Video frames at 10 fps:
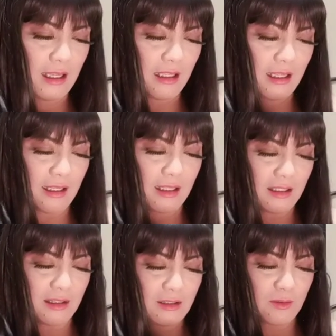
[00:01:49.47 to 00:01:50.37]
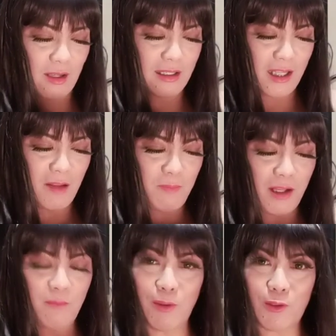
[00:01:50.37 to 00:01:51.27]
Ayan. Ayan,
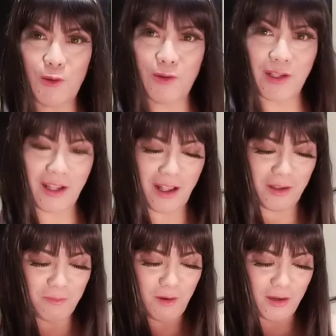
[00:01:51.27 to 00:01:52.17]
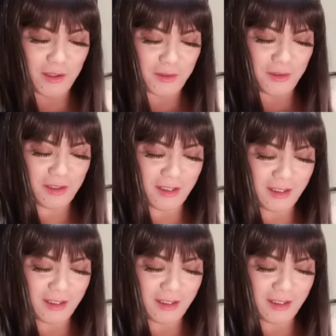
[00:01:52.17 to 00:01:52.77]
parang patuyo na yung aking marker.